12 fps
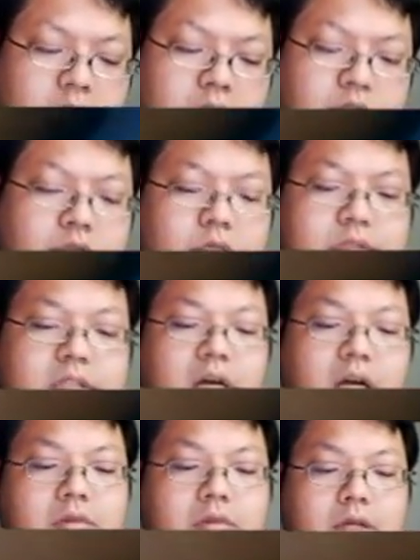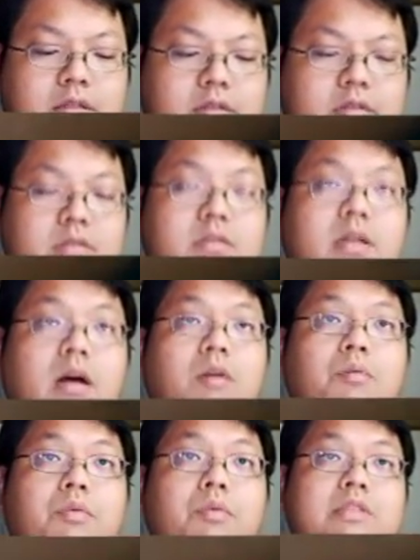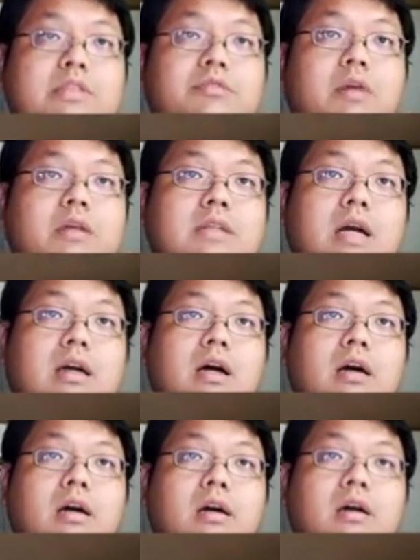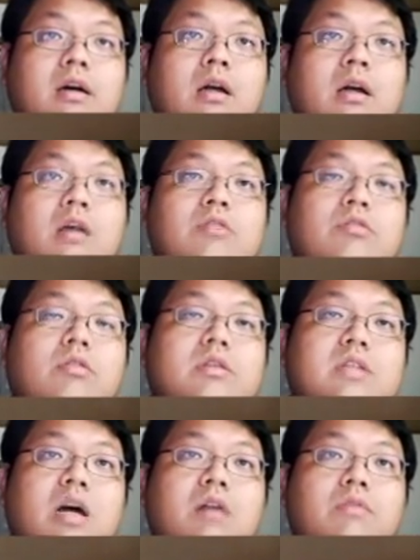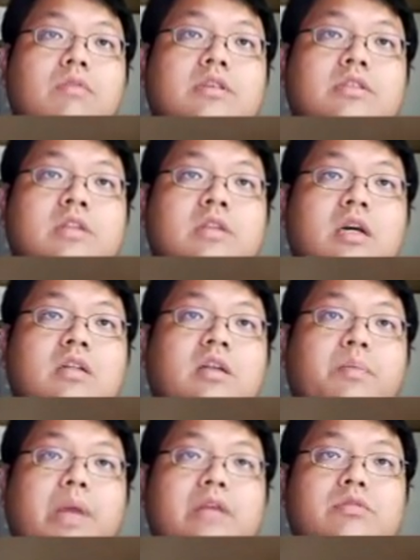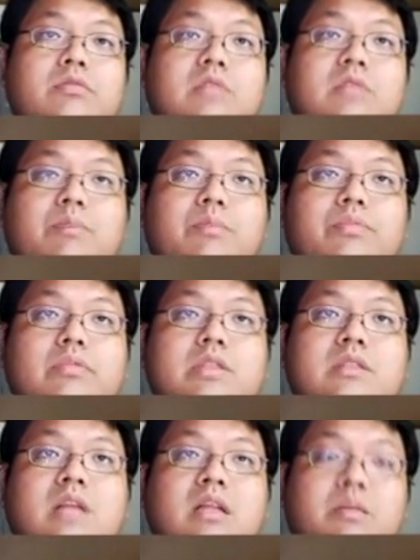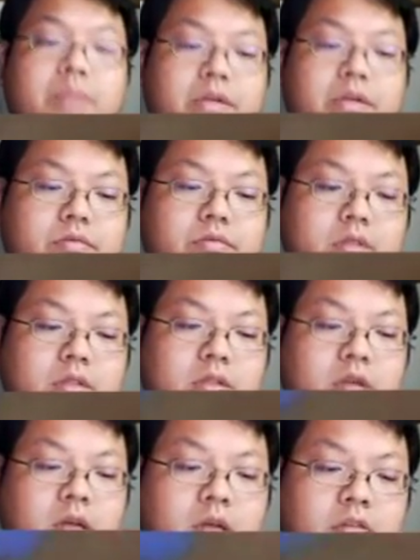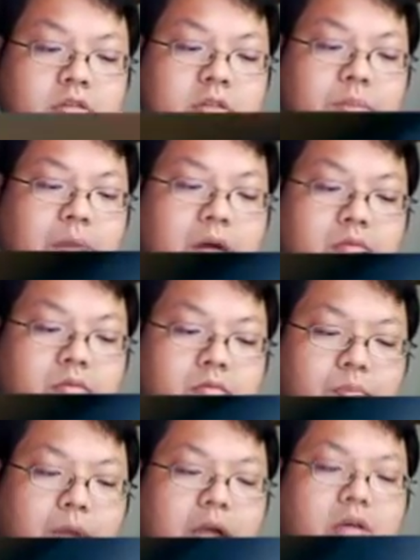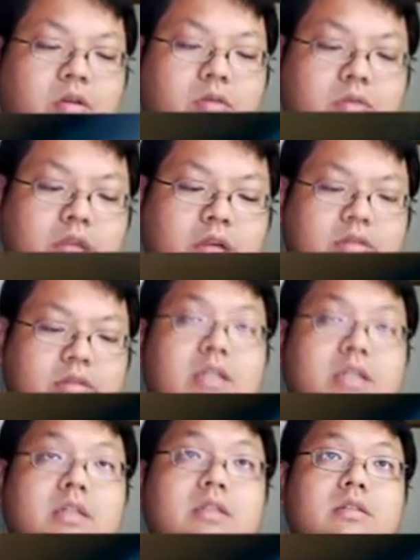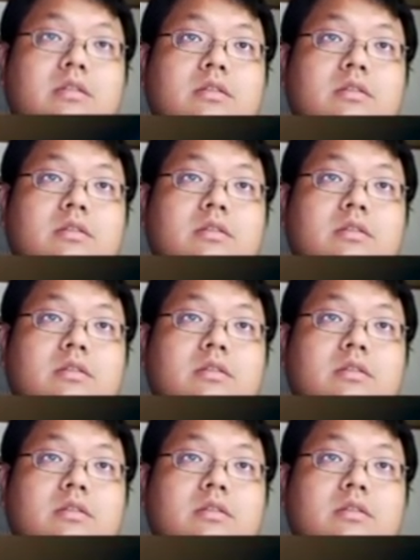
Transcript: 那如果是要问，好，我们继续往下看哦。如果是要问是二的倍数但不是三的倍数的，就是把五百扣掉这个，